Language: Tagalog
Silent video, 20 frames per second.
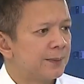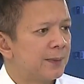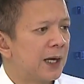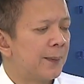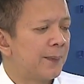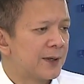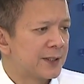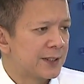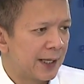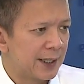
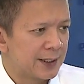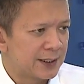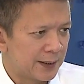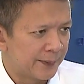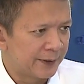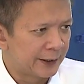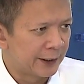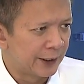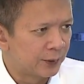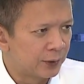makapasayan sa
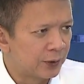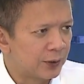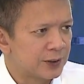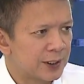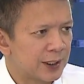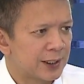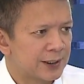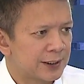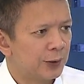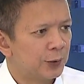pananaw ko
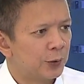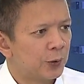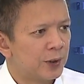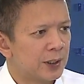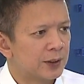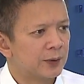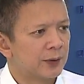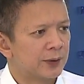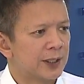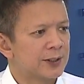sa
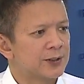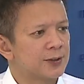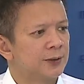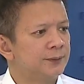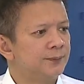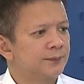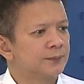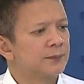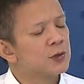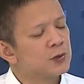kasalukuyang Kongreso.
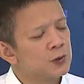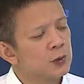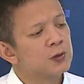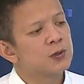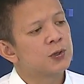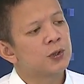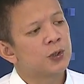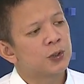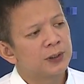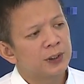Yeah.
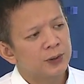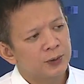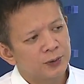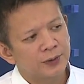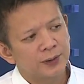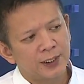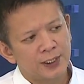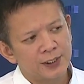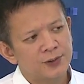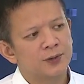Susunod na
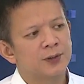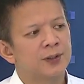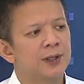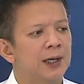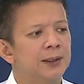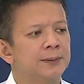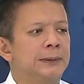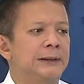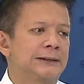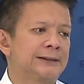Kongreso
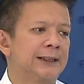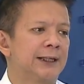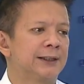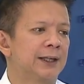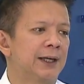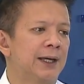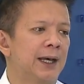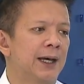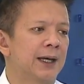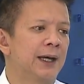na ang
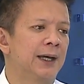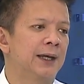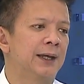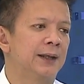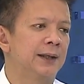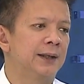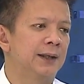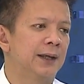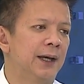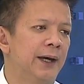
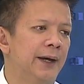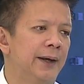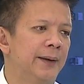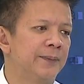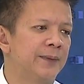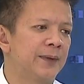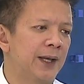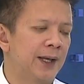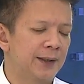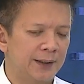magtatalakay
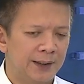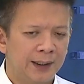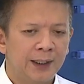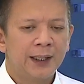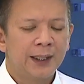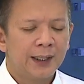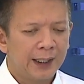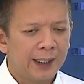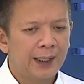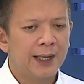um, yan.
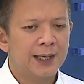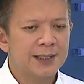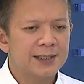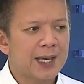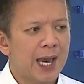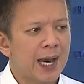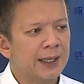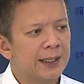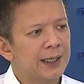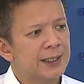Ilan
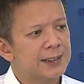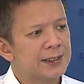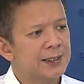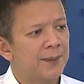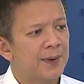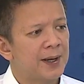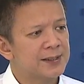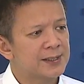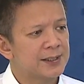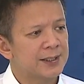sa aking
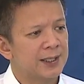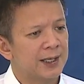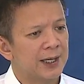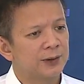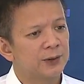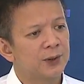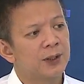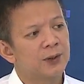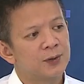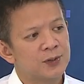kasamaan sa
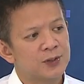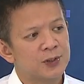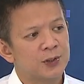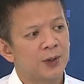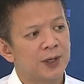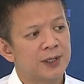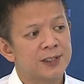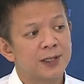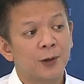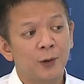Senado ang
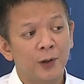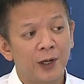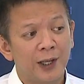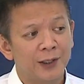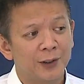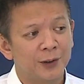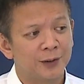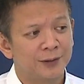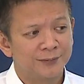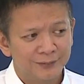gusto ay sa
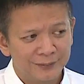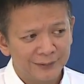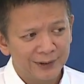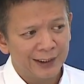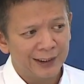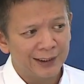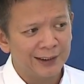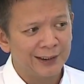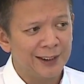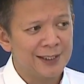kolehiyo,
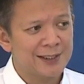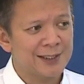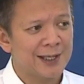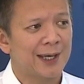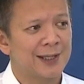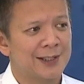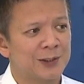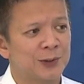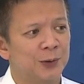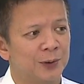hindi sa
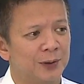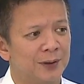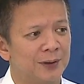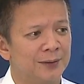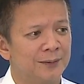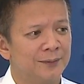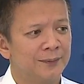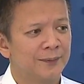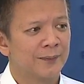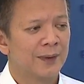high school.
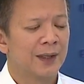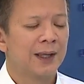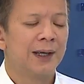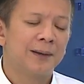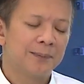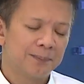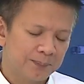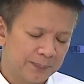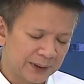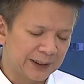Okay.
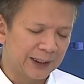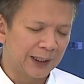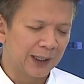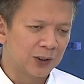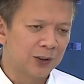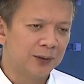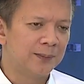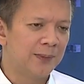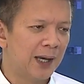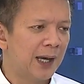Pati
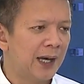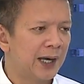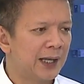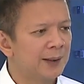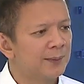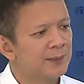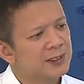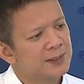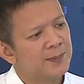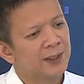ako,
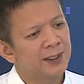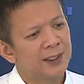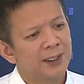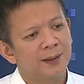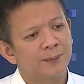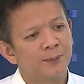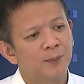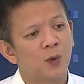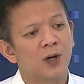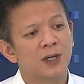maaaring mas
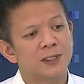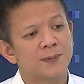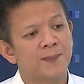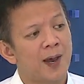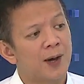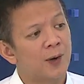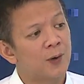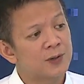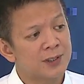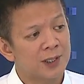magiging bukas
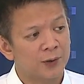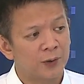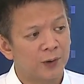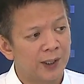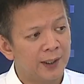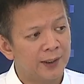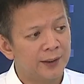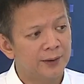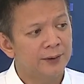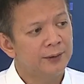pa ako sa
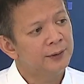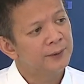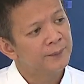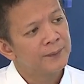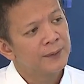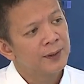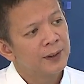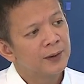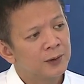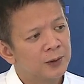kolehiyo,
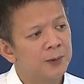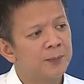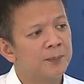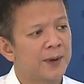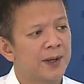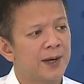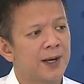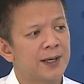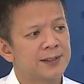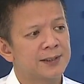
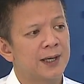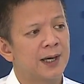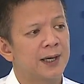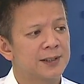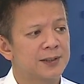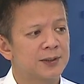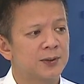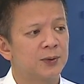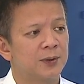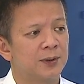kumpara sa high
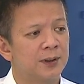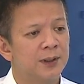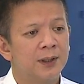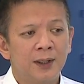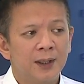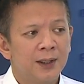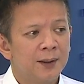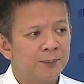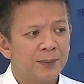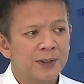school.
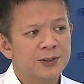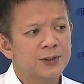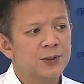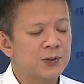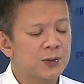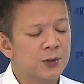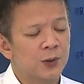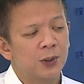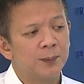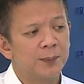Mas
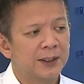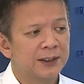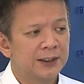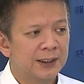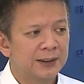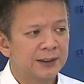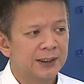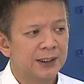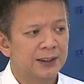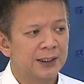gusto ko
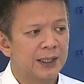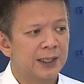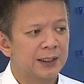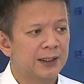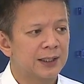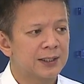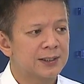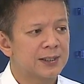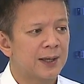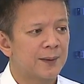magdagdag na lang
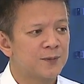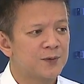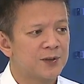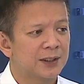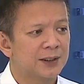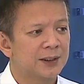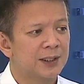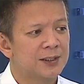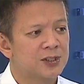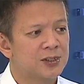ng
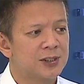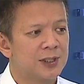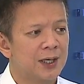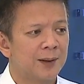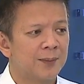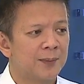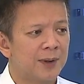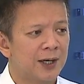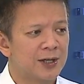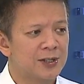subject ng
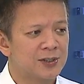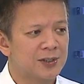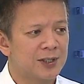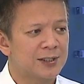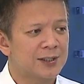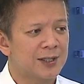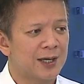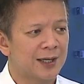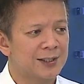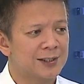GMRC sa high